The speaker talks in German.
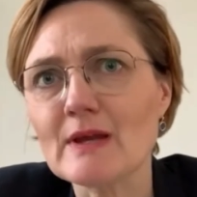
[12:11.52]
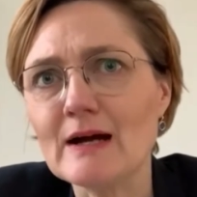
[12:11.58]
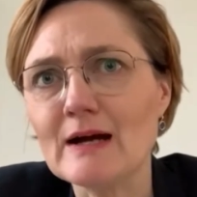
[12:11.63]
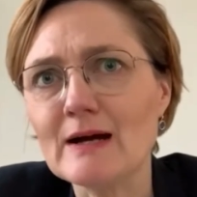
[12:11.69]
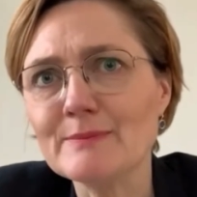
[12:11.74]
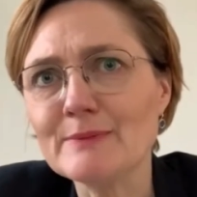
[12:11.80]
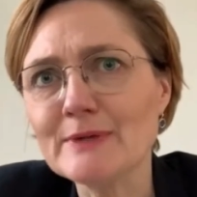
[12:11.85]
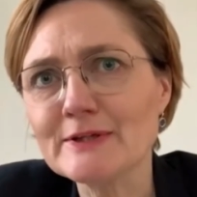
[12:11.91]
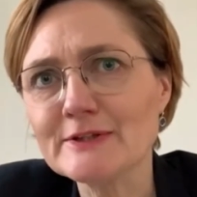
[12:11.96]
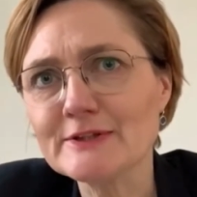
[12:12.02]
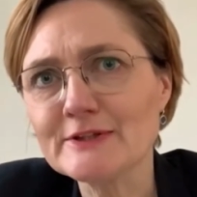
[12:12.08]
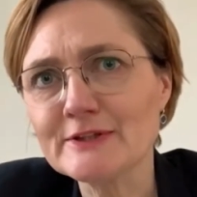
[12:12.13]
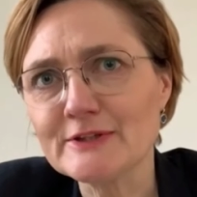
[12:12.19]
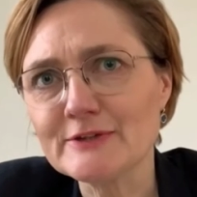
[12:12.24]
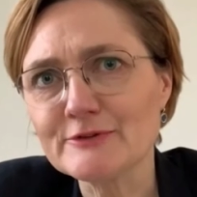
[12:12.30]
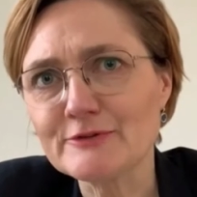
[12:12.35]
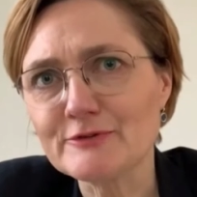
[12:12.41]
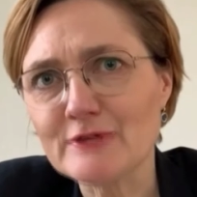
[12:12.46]
arbeiten
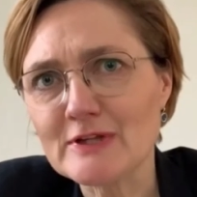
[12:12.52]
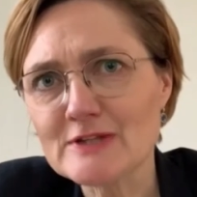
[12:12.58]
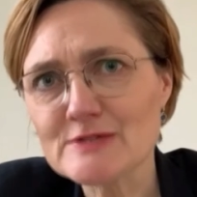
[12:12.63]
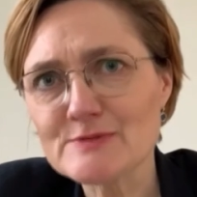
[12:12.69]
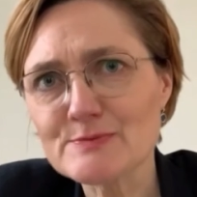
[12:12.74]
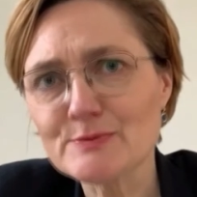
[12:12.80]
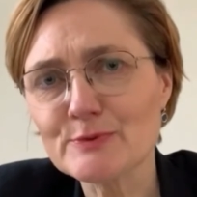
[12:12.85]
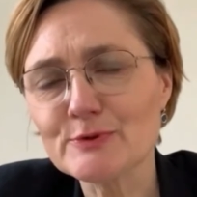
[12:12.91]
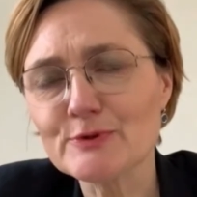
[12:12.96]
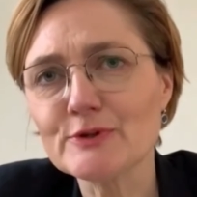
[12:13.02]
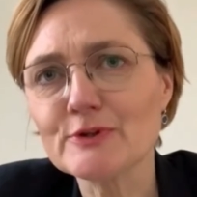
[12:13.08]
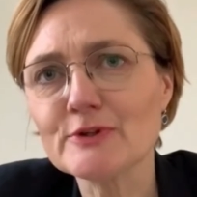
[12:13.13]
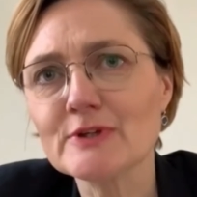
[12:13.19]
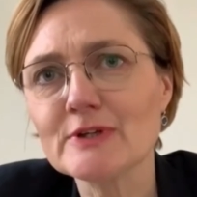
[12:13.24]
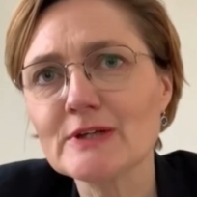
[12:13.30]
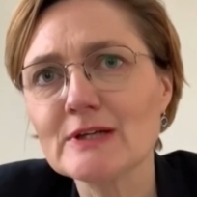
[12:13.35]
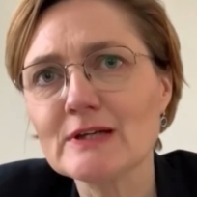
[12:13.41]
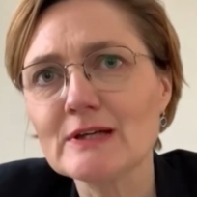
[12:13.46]
in
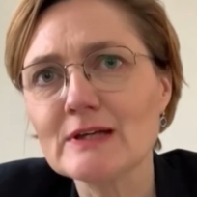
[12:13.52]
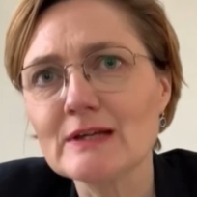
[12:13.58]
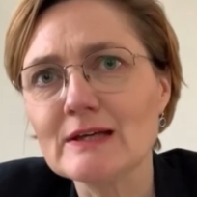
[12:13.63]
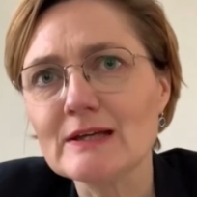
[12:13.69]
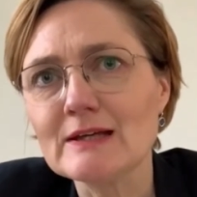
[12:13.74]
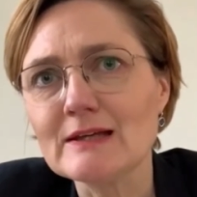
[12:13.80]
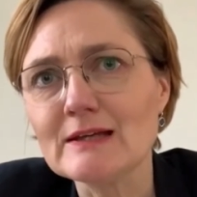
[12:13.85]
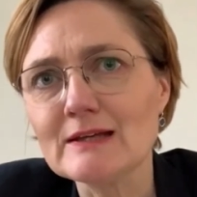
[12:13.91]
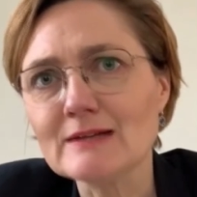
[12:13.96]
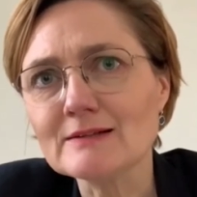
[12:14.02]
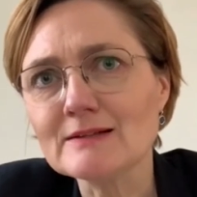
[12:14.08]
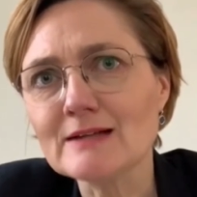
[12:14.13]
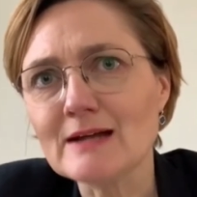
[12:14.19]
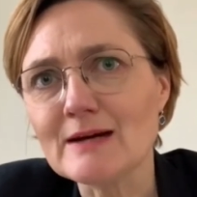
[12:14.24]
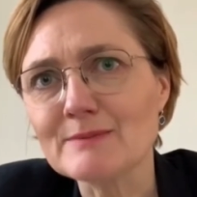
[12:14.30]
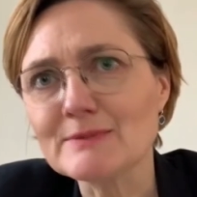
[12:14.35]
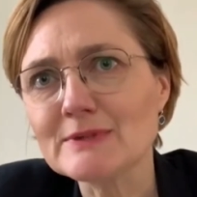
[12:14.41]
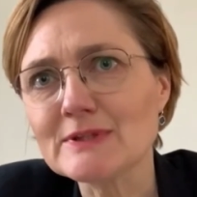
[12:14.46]
Flensburg
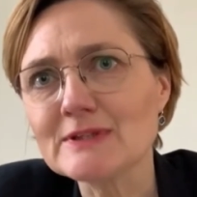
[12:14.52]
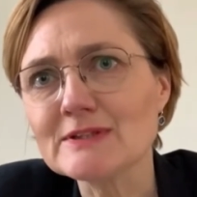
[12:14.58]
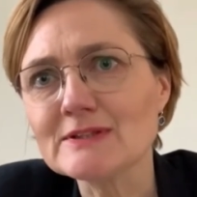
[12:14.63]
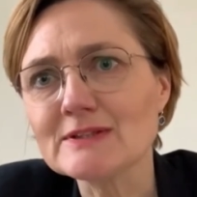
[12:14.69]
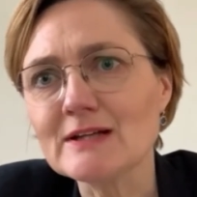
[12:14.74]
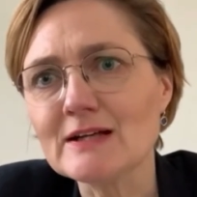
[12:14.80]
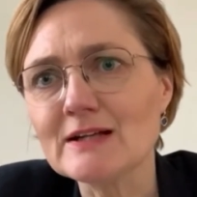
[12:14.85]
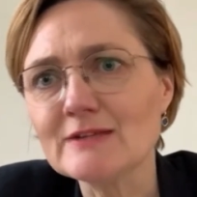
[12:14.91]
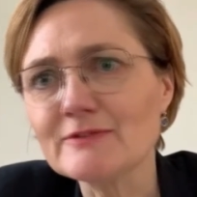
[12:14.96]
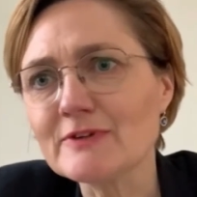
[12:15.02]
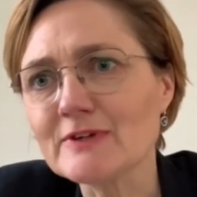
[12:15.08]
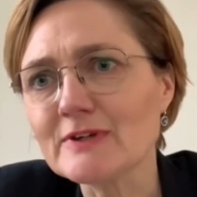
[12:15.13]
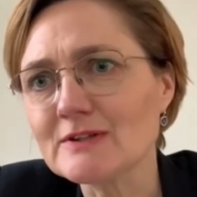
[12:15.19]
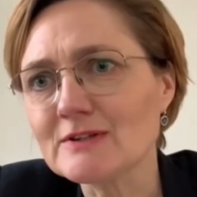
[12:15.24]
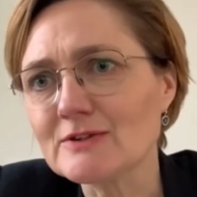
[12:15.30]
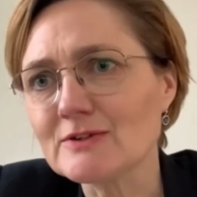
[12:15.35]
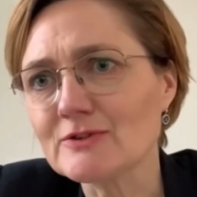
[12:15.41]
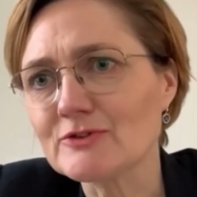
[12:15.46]
ehrenamtliche
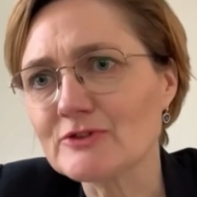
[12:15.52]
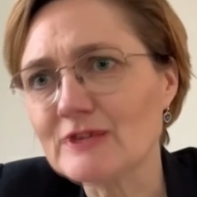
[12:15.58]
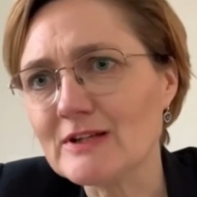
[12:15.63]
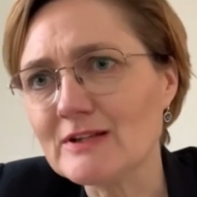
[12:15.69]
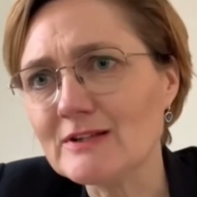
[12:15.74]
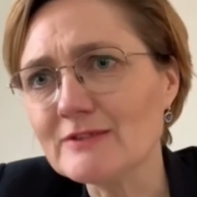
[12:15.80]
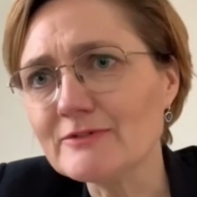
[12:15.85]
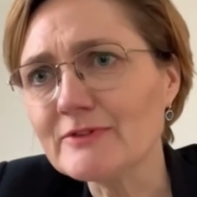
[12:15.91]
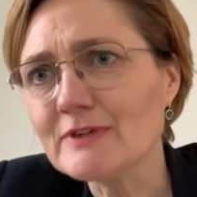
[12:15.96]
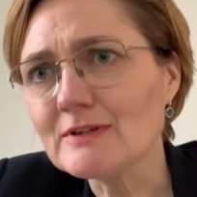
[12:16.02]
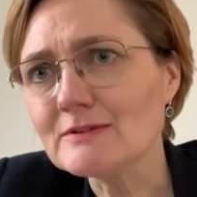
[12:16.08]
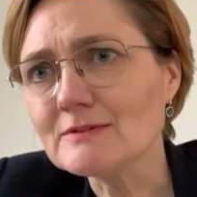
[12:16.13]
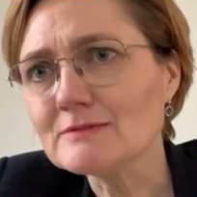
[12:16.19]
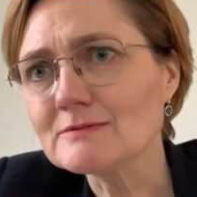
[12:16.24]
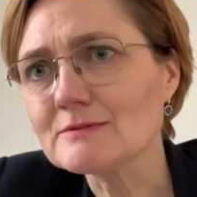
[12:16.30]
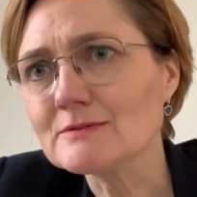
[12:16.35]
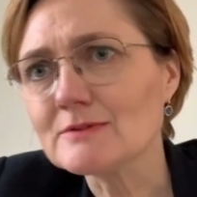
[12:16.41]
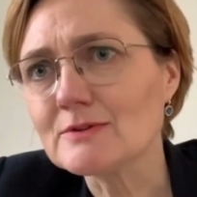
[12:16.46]
Helferinnen und Helfer
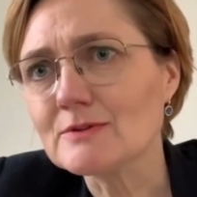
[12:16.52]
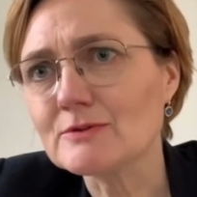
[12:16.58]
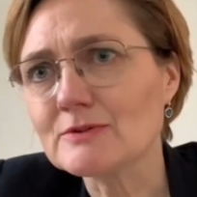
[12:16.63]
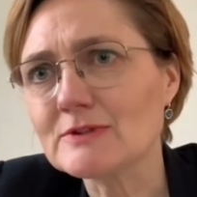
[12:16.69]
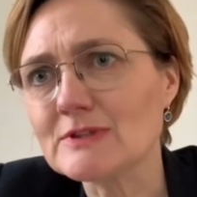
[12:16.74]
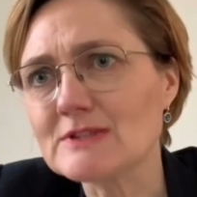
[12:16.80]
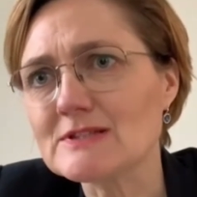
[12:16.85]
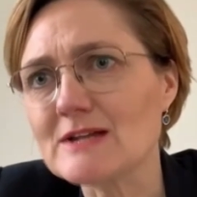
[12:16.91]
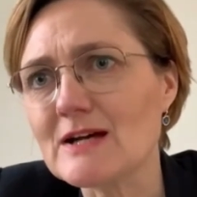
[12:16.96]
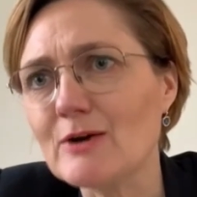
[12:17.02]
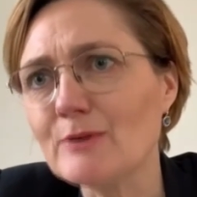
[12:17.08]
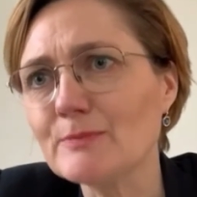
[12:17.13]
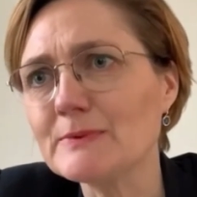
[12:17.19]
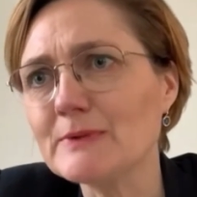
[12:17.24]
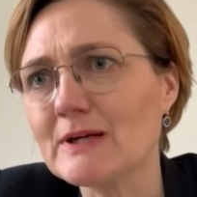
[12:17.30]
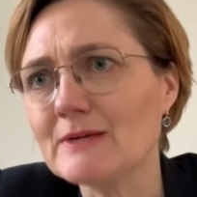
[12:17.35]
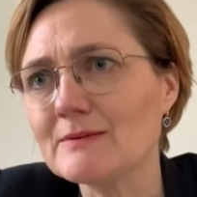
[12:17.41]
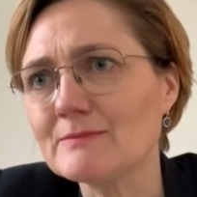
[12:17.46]
und das
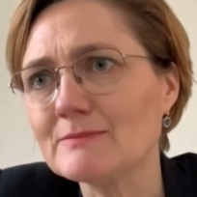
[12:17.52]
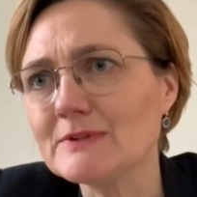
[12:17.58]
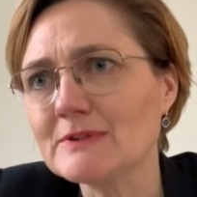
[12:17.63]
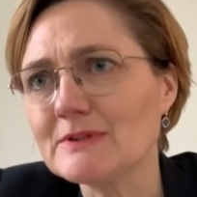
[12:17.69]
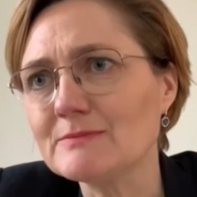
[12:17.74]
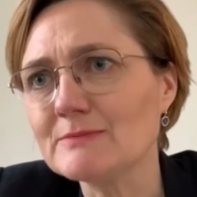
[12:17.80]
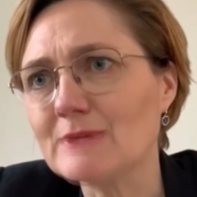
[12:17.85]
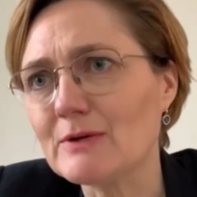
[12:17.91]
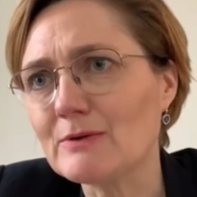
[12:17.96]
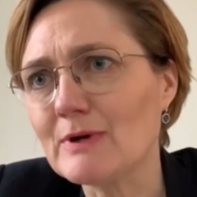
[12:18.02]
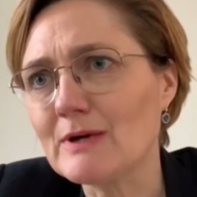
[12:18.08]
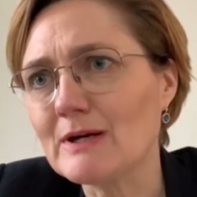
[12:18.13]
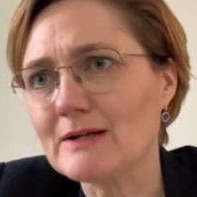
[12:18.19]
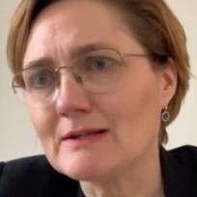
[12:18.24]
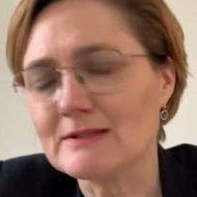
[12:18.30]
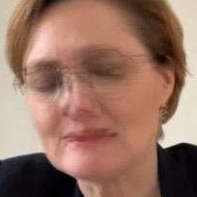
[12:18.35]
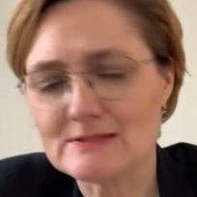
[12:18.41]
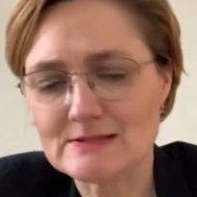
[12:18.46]
Hauptamt im
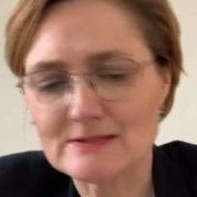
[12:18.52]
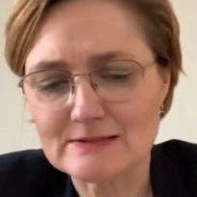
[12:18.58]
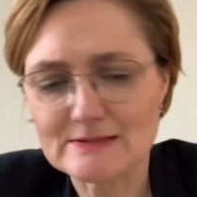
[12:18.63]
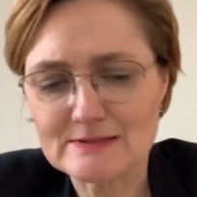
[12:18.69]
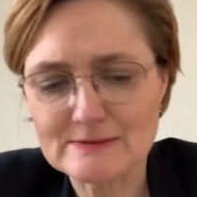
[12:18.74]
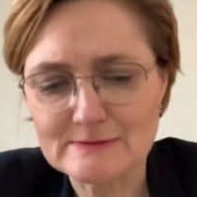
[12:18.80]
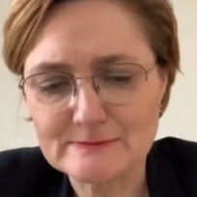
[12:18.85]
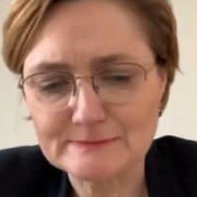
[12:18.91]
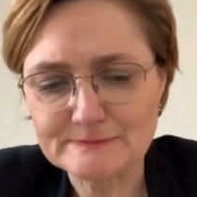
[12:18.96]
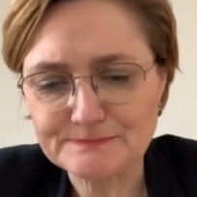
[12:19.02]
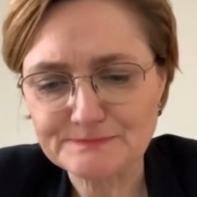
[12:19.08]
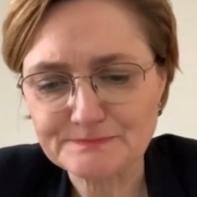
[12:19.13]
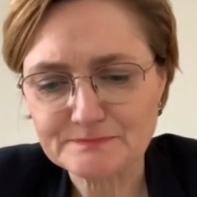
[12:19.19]
Dauereinsatz.